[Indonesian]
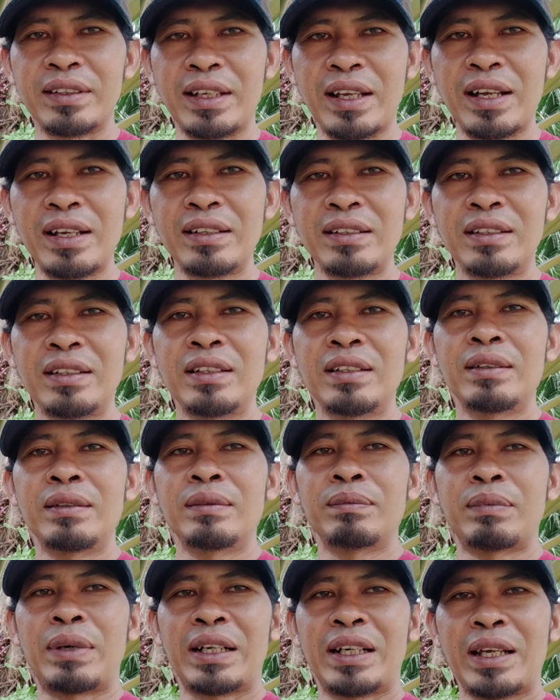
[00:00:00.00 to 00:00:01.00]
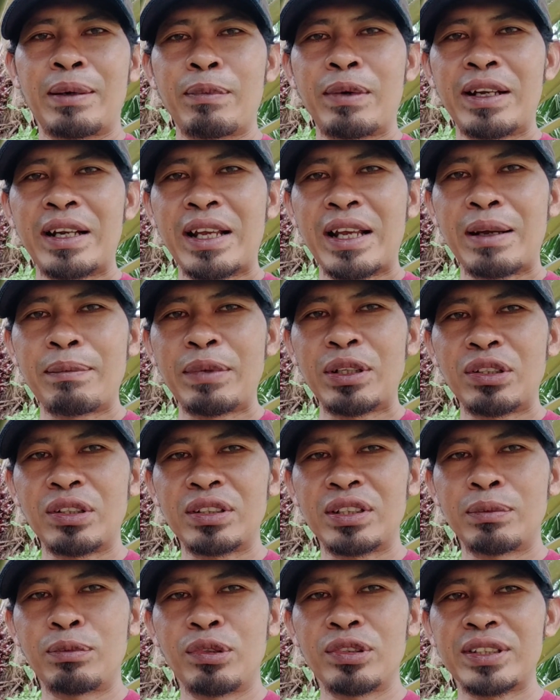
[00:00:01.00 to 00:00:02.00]
ya. Bagaimana
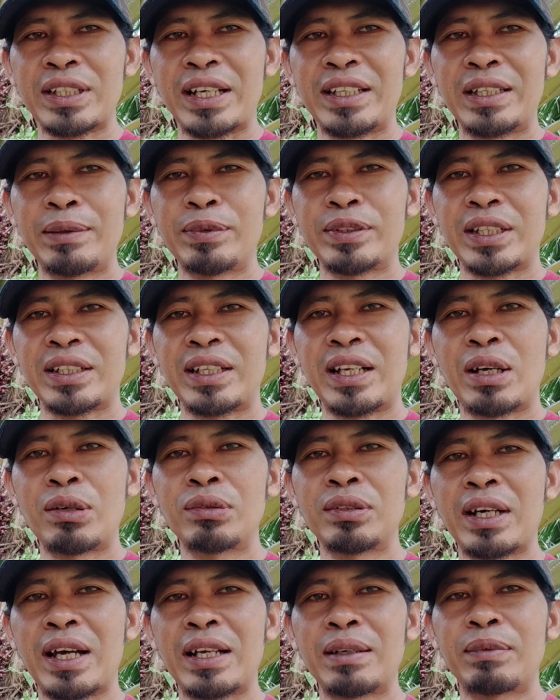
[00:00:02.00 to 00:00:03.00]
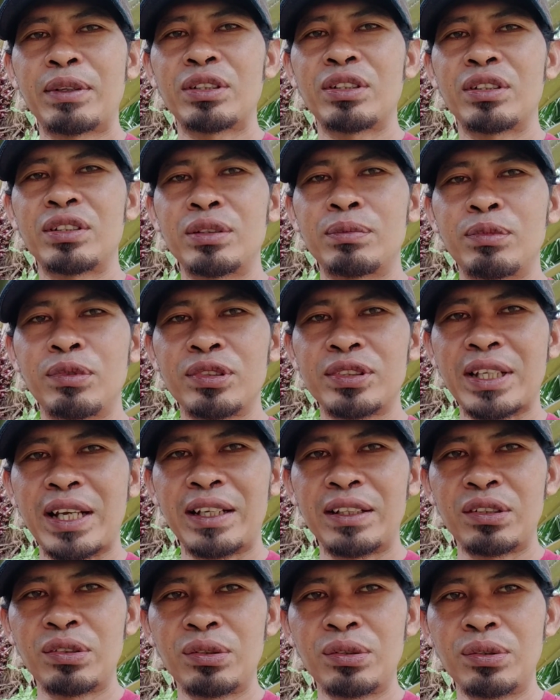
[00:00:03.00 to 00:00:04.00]
metode mulsa ini bisa dilakukan? Metode mulsa
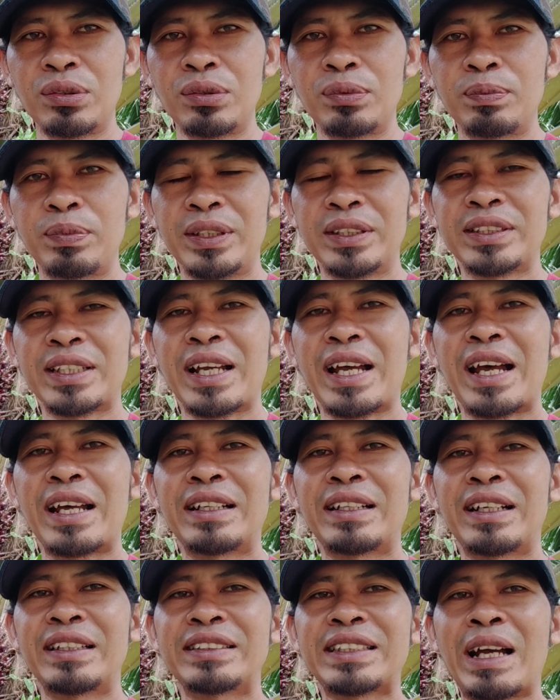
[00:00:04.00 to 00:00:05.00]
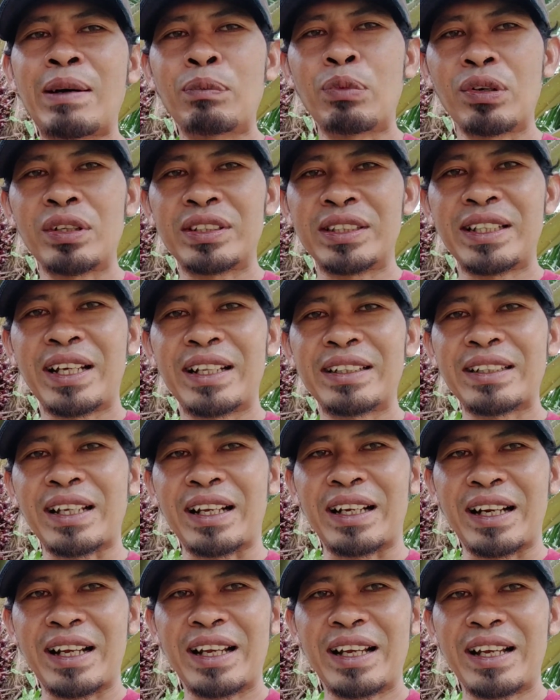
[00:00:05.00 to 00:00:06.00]
itu bisa Anda campur dengan
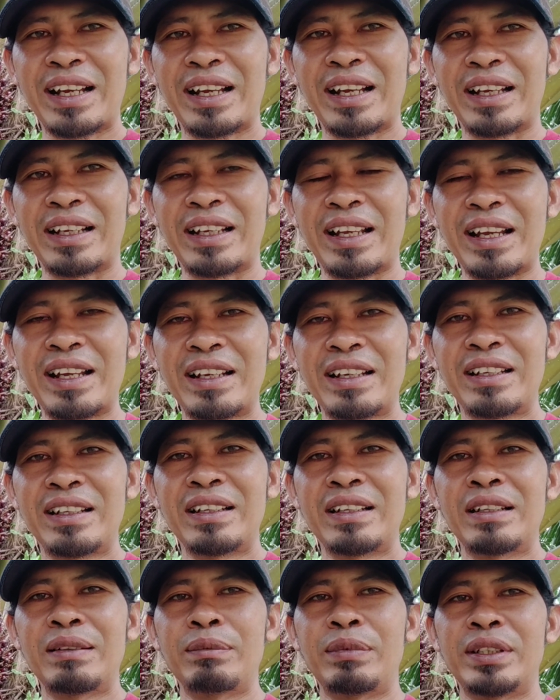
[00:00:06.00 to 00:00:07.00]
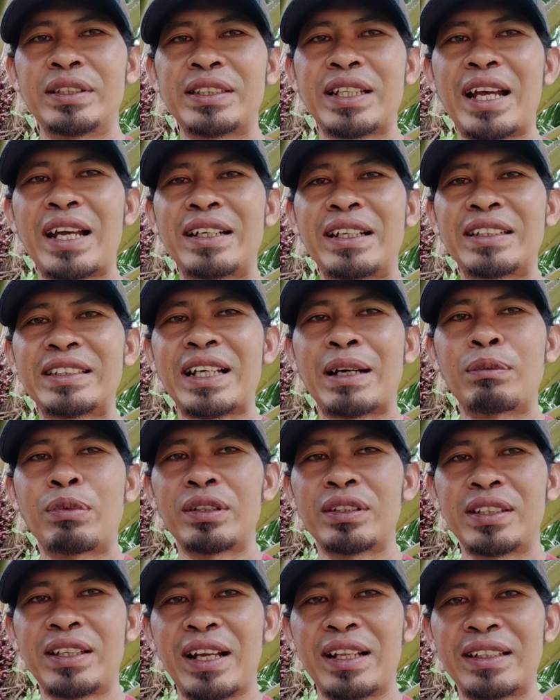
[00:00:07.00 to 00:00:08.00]
tanah ya. Bisa Anda
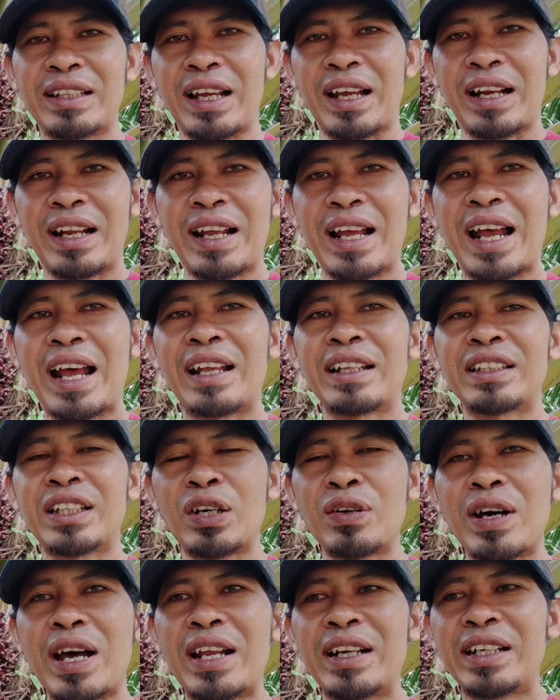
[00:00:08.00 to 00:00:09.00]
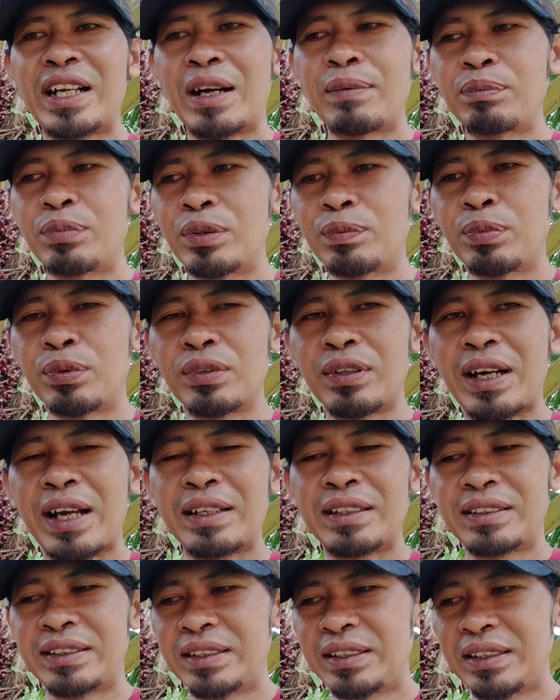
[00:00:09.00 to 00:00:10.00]
campur dengan tanah atau Anda
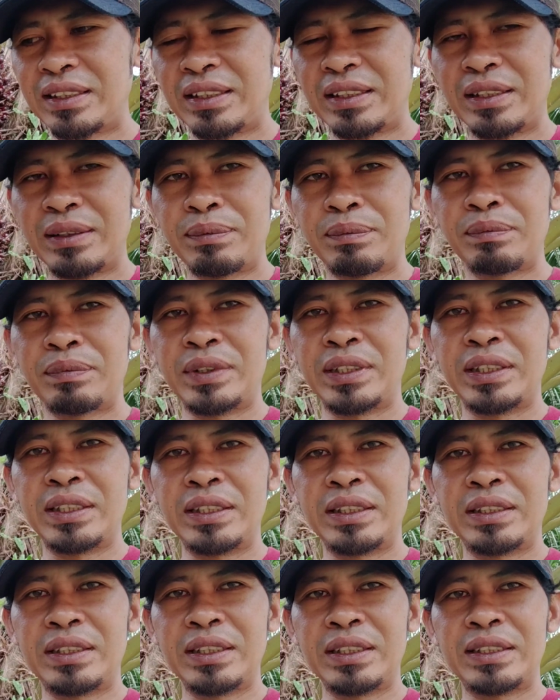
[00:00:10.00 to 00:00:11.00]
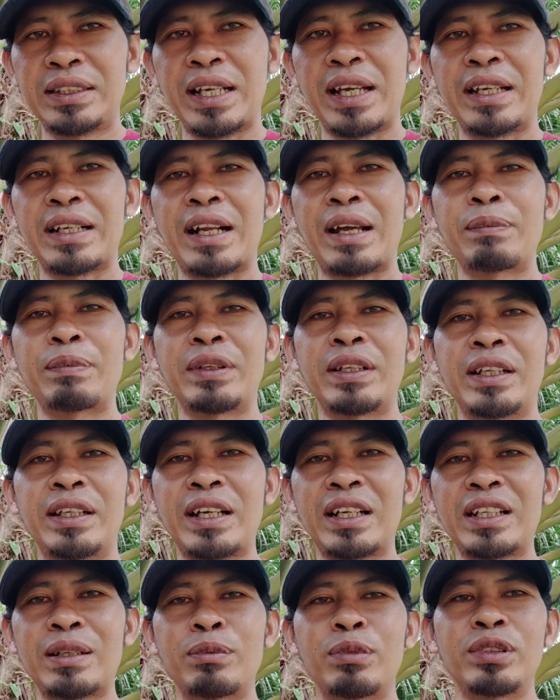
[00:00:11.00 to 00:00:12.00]
pupukkan di di, di daerah
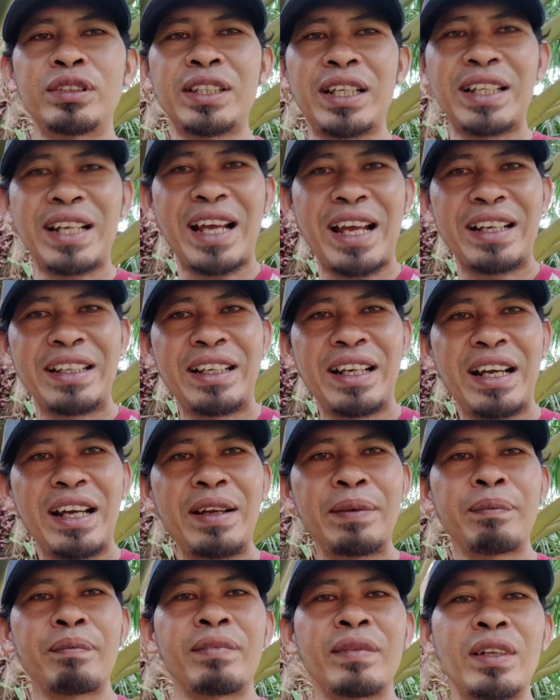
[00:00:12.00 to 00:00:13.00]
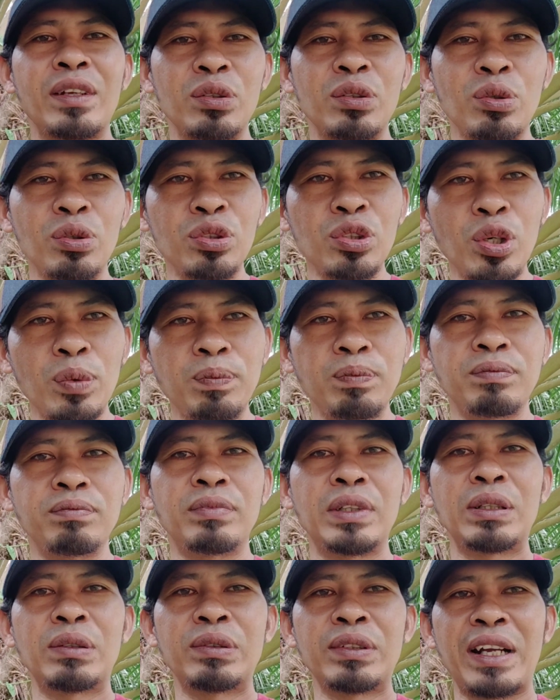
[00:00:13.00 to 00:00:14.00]
piringan kemudian Anda tutup
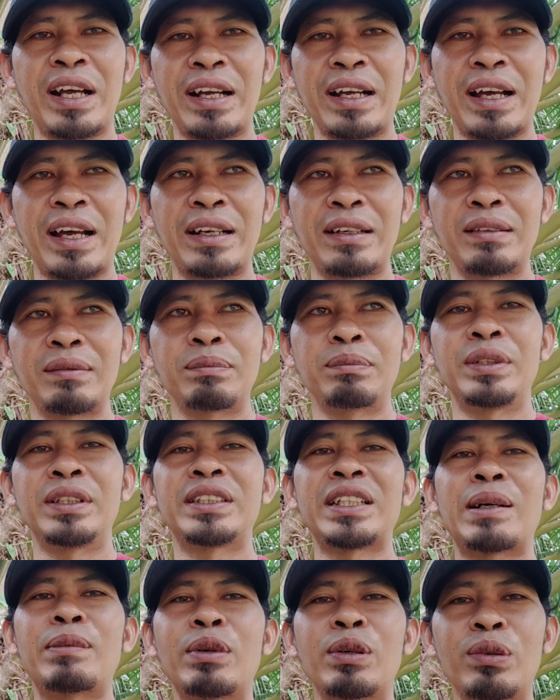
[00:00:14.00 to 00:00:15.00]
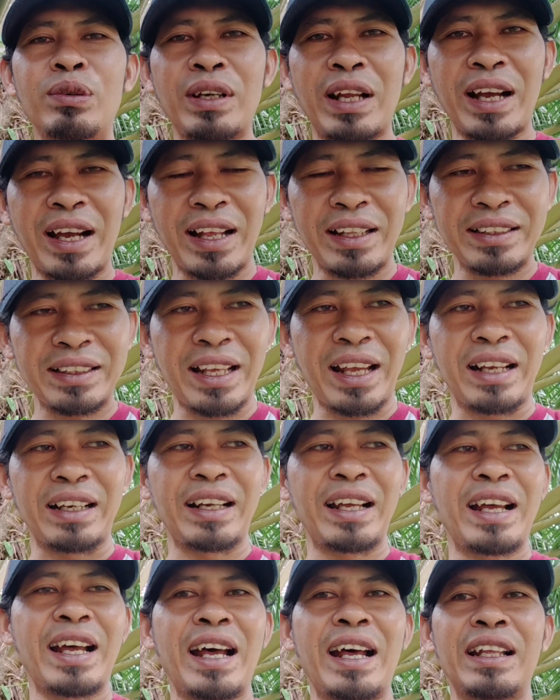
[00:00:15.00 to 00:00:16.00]
menggunakan bisa menggunakan
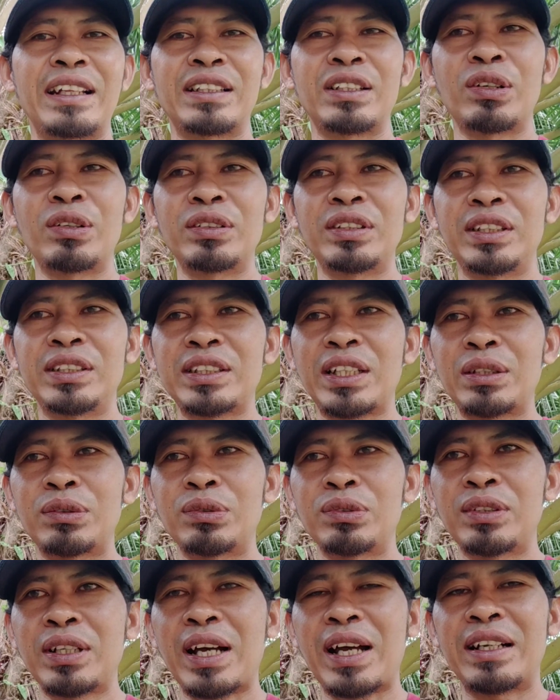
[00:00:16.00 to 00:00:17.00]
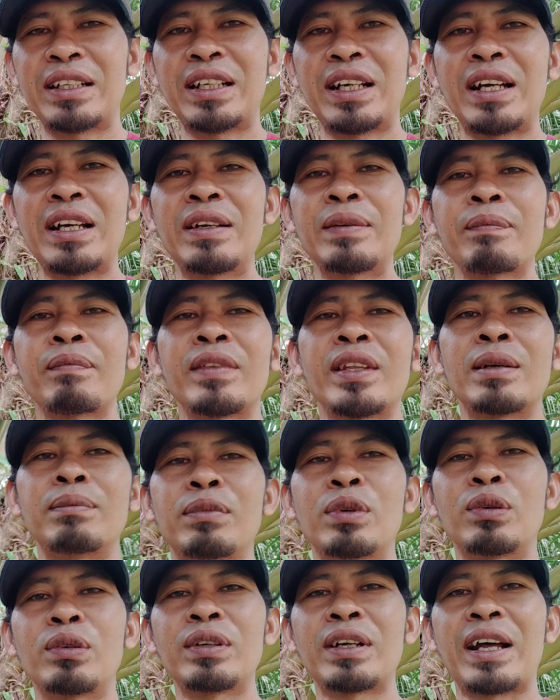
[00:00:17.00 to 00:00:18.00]
tanah atau bisa juga Anda
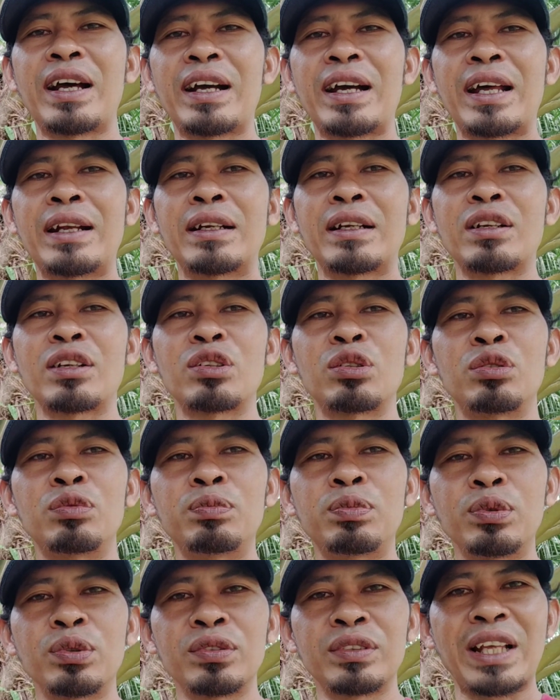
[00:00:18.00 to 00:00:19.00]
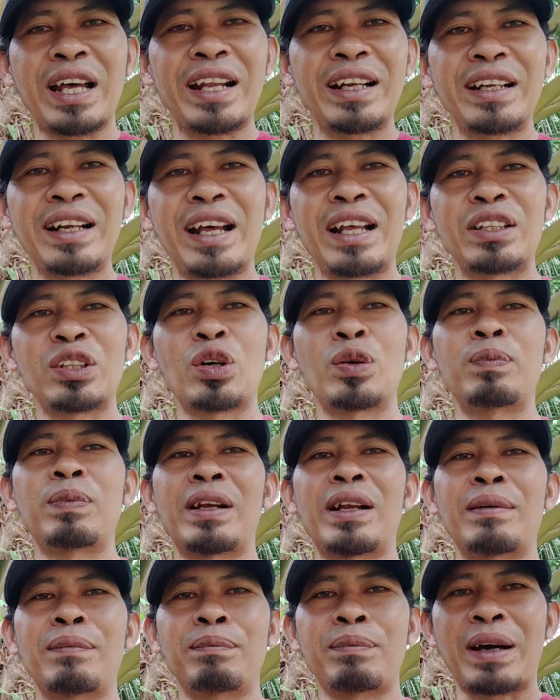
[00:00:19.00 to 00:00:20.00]
menggunakan rerumputan atau
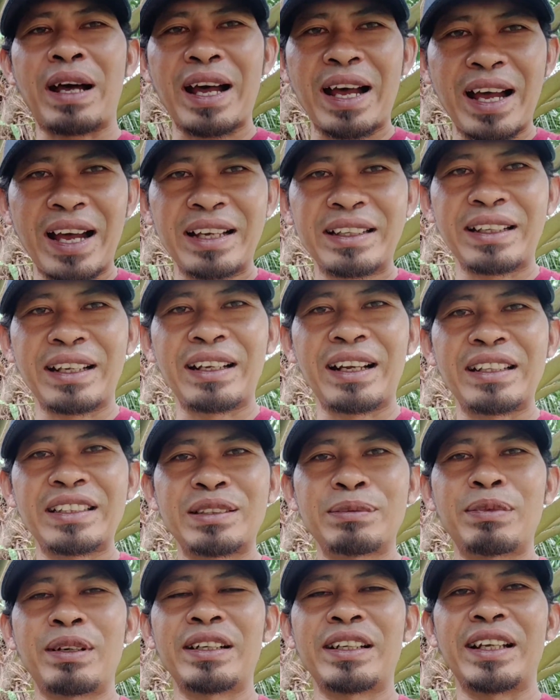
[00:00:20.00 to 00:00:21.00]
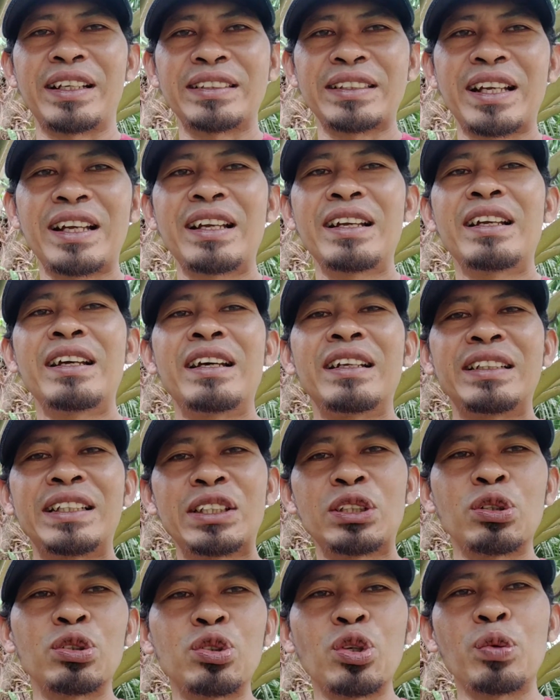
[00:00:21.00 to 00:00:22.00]
pelepah dan lain sebagainya
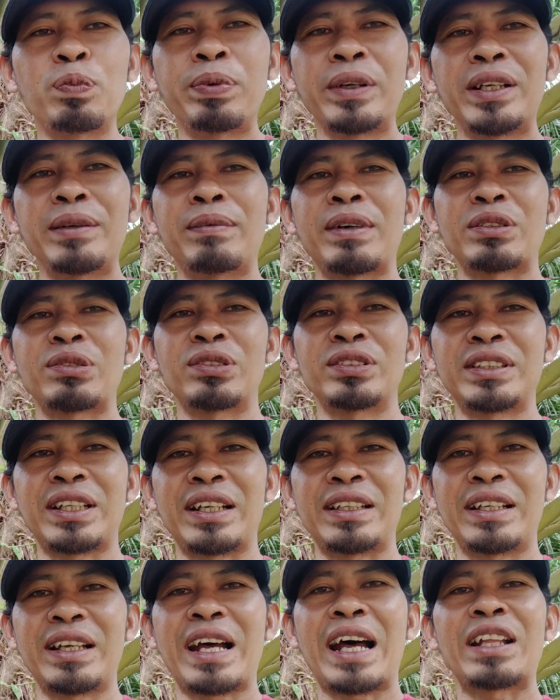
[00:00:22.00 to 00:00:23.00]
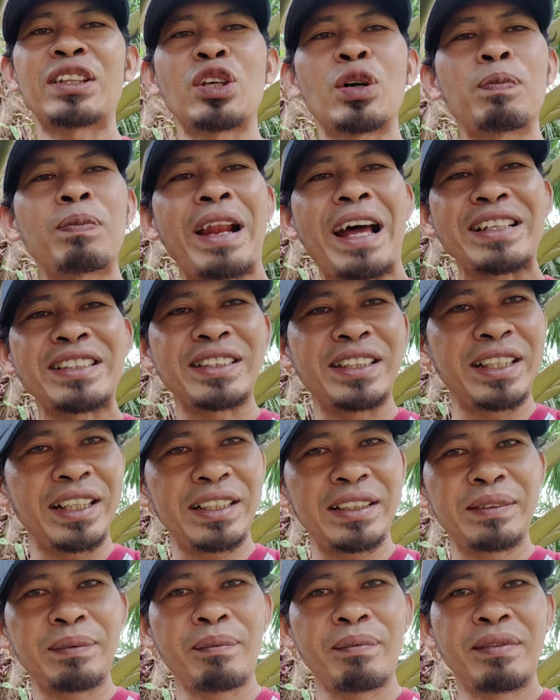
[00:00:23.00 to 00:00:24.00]
ditutupi maksudnya ya atau plastik